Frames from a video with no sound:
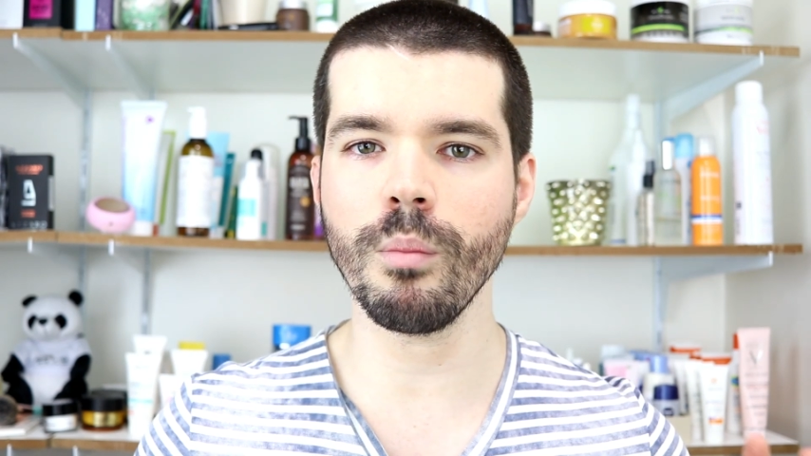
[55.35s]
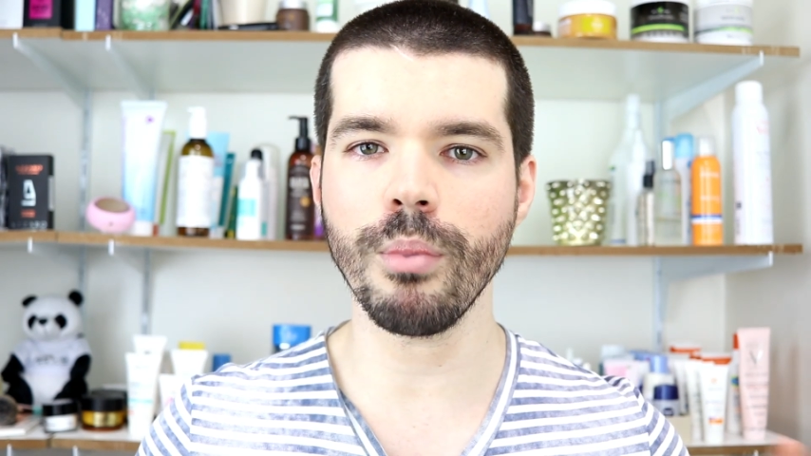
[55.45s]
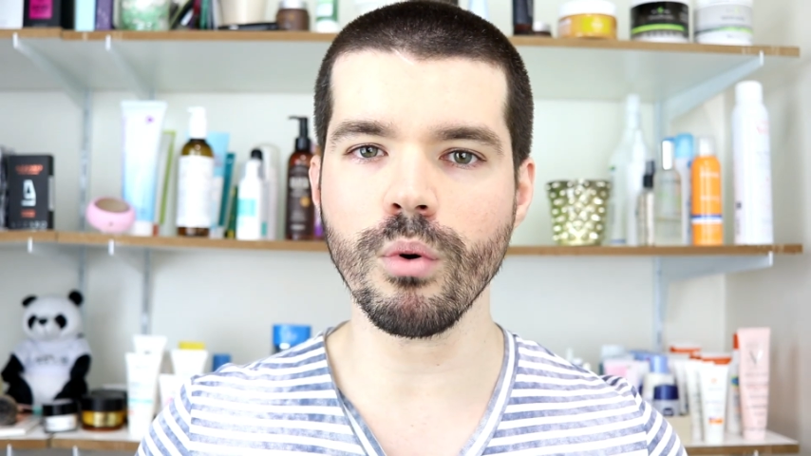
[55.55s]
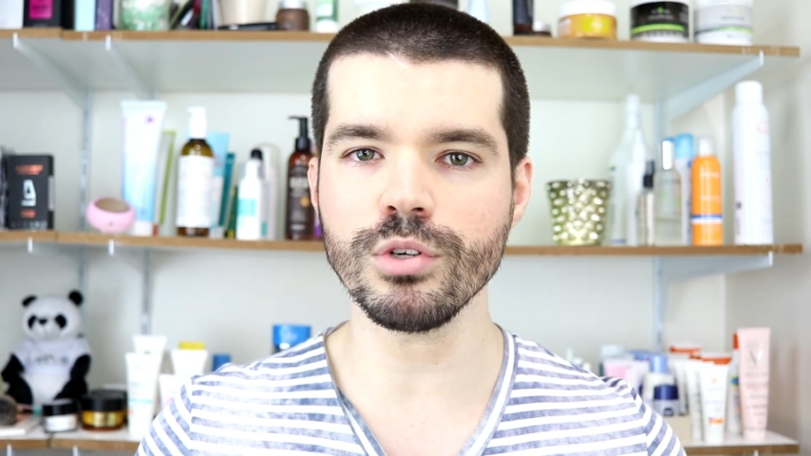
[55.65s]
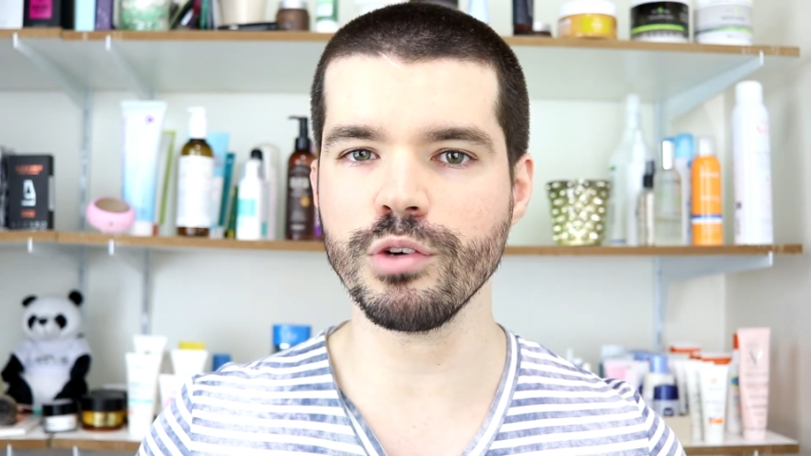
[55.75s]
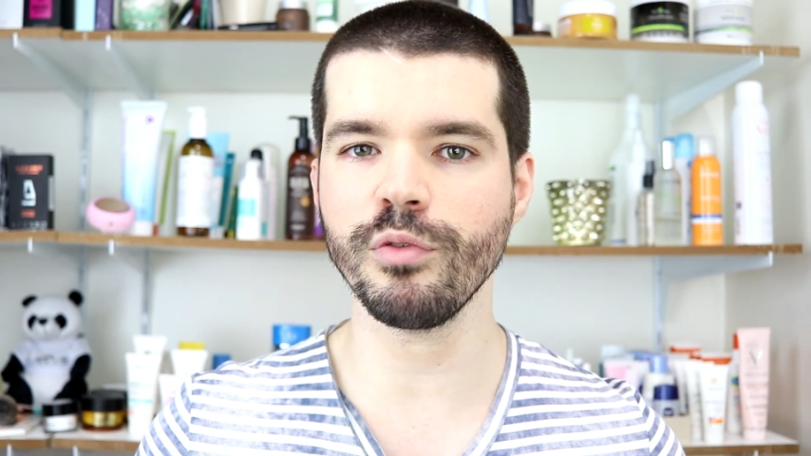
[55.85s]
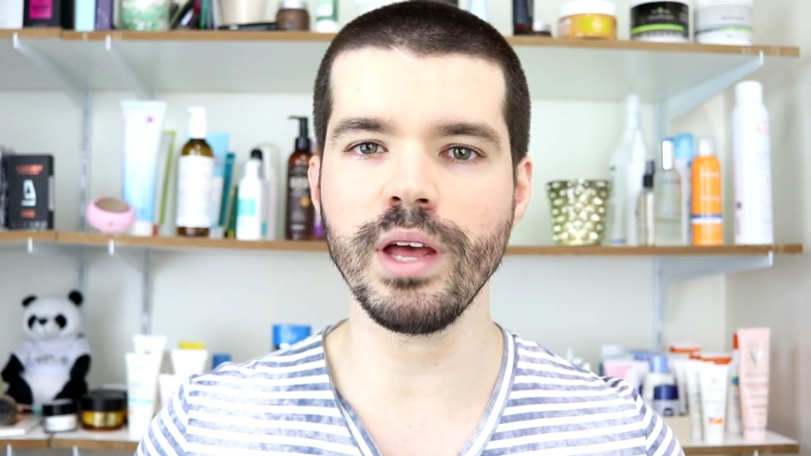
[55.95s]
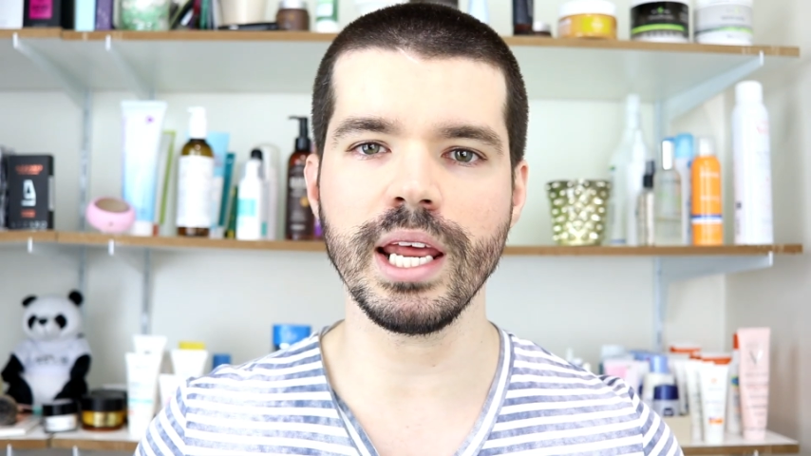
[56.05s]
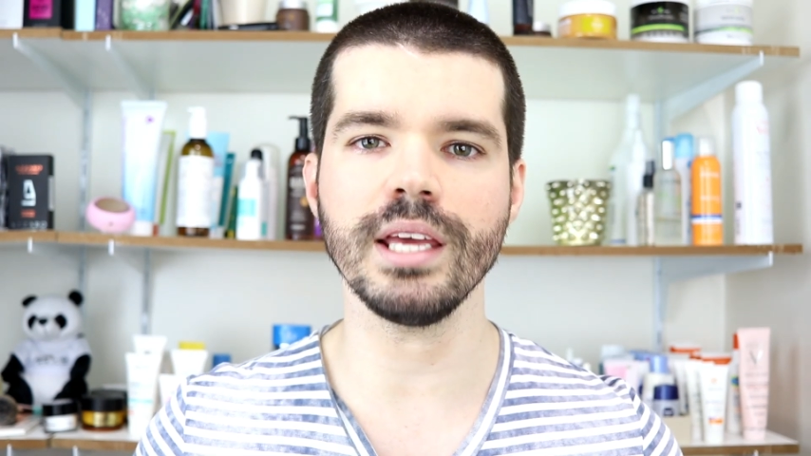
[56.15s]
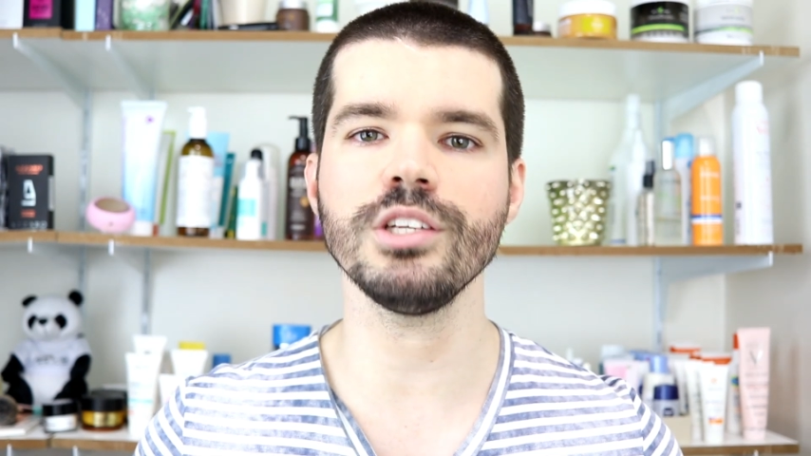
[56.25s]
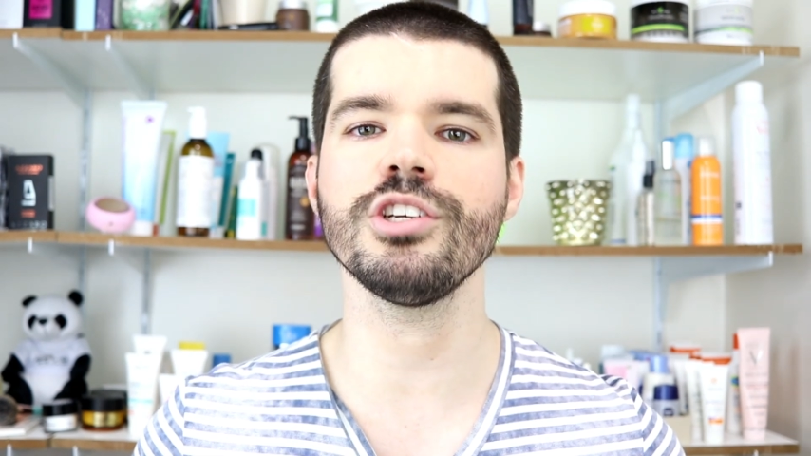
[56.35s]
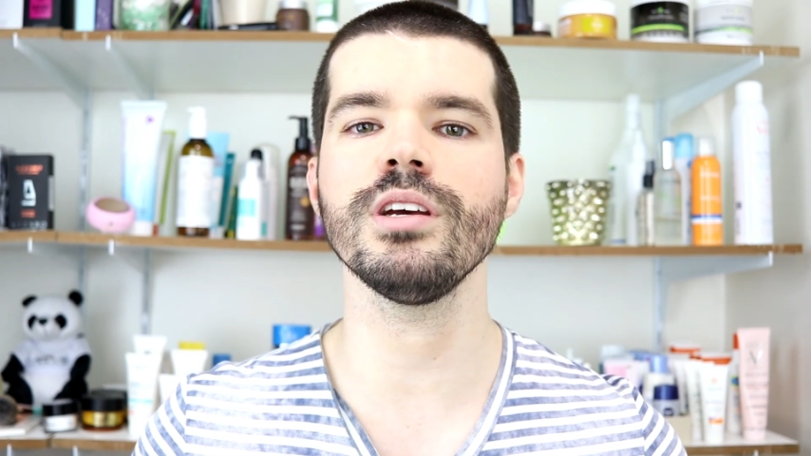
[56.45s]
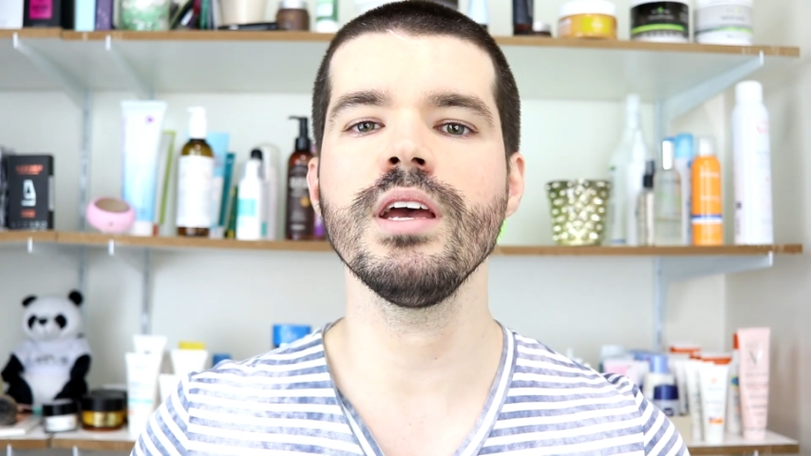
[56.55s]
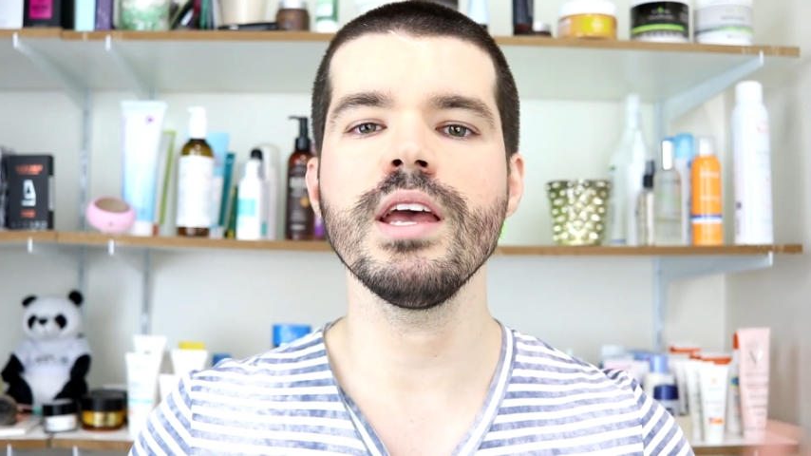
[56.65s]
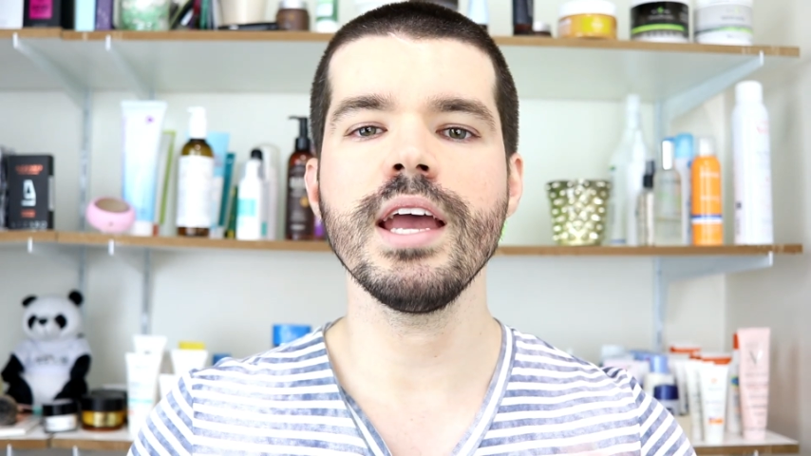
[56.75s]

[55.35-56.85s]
um pouco diferente.